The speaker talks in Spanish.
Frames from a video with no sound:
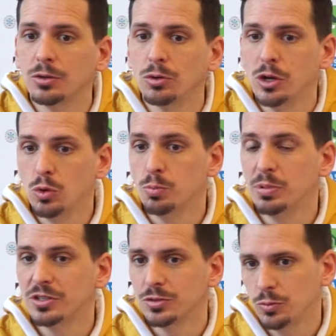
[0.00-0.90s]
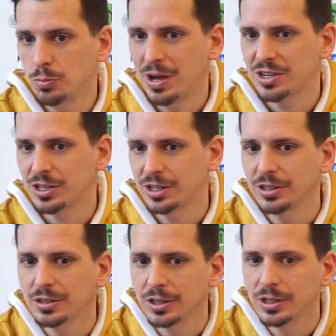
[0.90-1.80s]
Ole Lumbis, un base
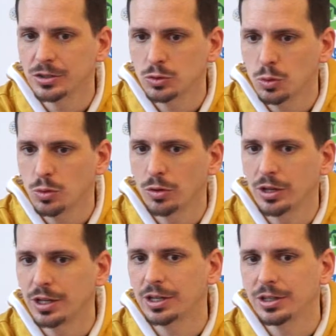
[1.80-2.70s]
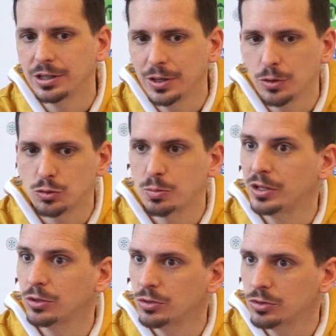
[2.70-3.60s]
sueco de, dos
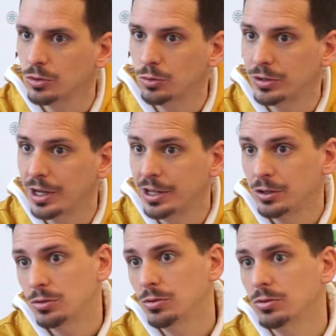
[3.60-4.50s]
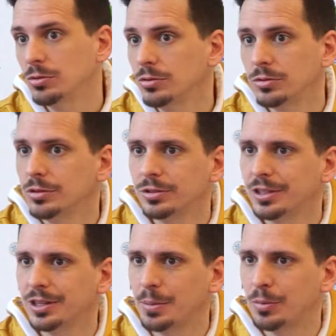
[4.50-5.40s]
metros con un talento
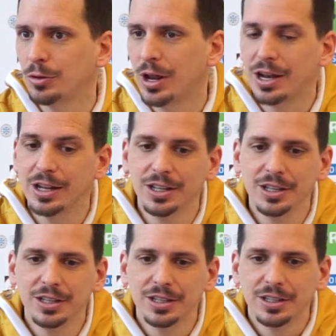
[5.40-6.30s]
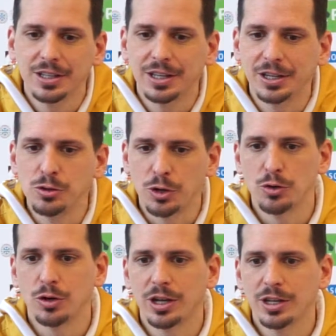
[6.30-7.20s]
excepcional. Eh, yo
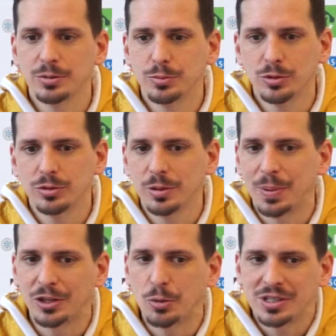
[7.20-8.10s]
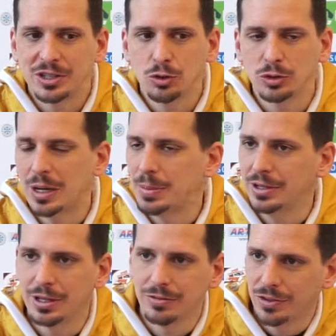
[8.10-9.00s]
creo que bueno, el partido va a ser
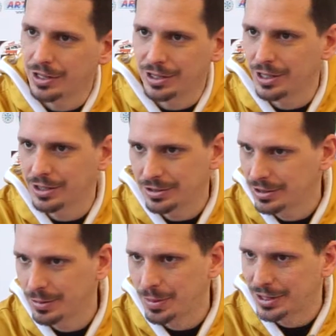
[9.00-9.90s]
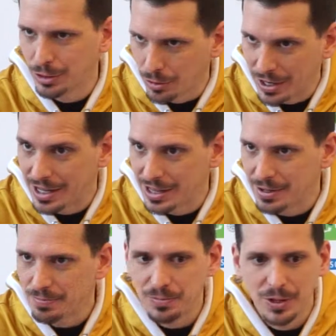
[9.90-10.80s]
totalmente diferente al partido de la
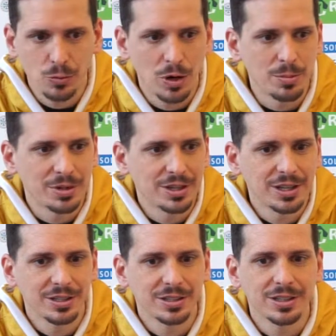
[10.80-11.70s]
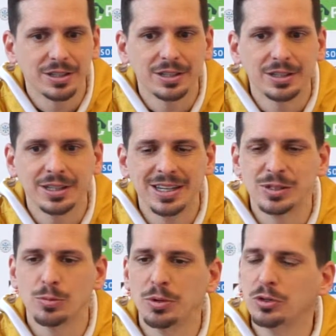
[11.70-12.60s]
ida, naturalmente. Ah, en
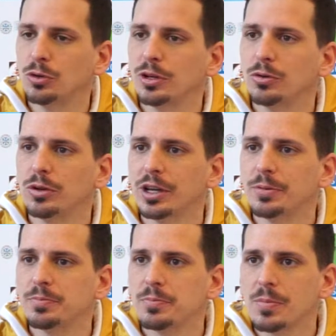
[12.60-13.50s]
ese momento creo que